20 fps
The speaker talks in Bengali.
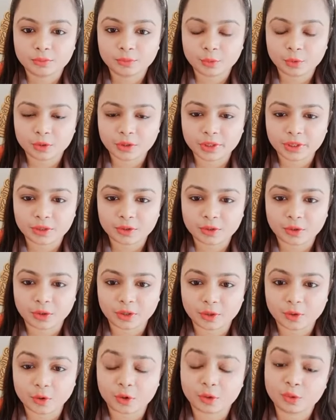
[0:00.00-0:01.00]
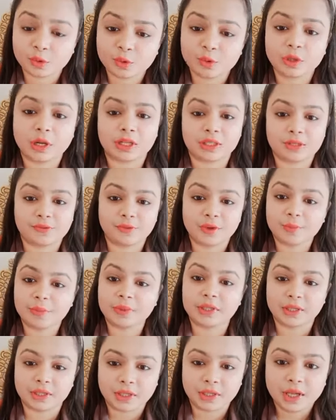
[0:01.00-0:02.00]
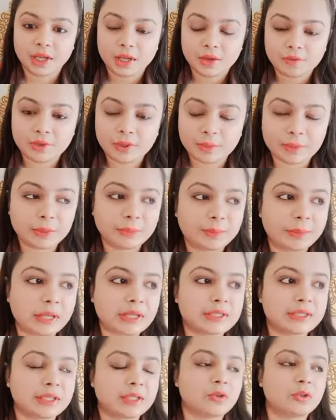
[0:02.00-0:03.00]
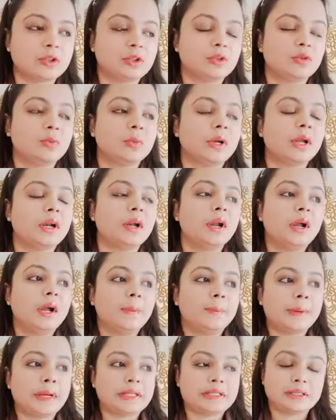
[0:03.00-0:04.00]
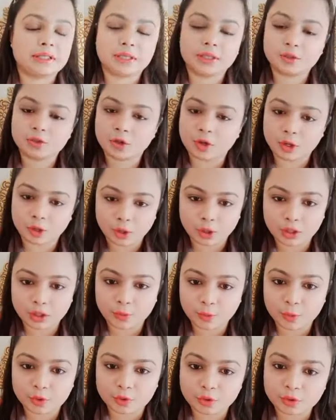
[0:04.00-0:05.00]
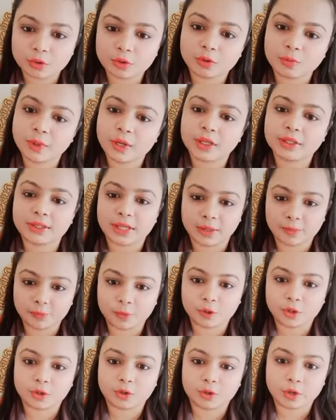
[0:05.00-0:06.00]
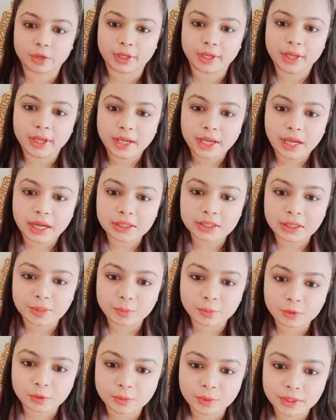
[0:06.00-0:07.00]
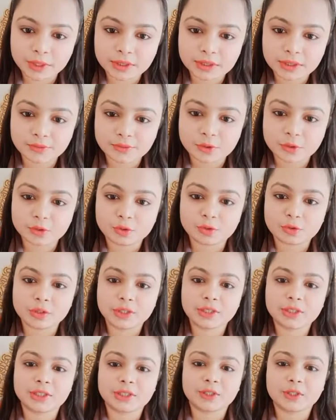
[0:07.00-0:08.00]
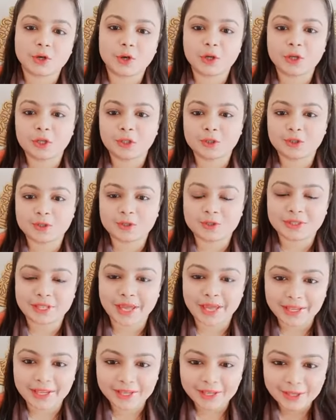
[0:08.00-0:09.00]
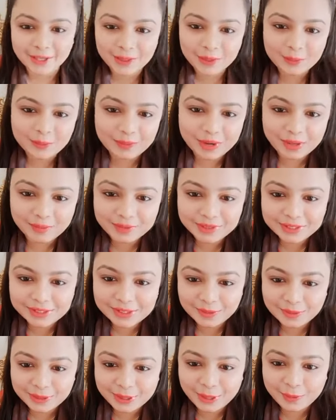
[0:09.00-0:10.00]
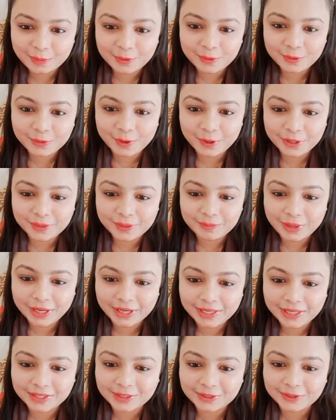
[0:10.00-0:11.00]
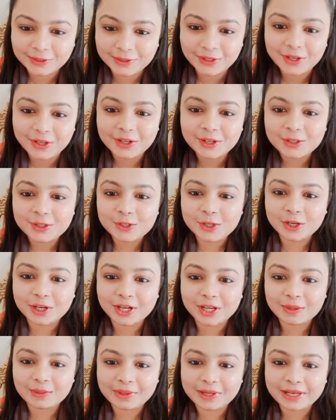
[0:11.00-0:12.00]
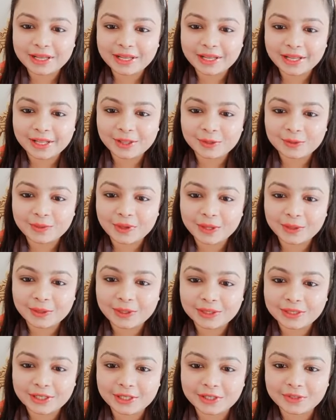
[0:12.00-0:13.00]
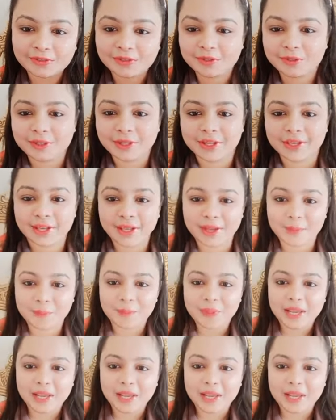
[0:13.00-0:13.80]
প্রোটেক্ট করে কতক্ষণ আচ্ছা ফিফটি ফিফটি প্লাস এটা হচ্ছে তোমার পাঁচ থেকে ছয় ঘন্টা পর্যন্ত তোমার সান প্রোটেক্ট করে আচ্ছা আপু তোমার ইজিপশন সুদিং জেলটা অনেক জোস থ্যাংক ইউ পারভিন যেমন আপু অনেক ভালো লাগলো সকালবেলা এত ভালো একটা রিভিউ দেখে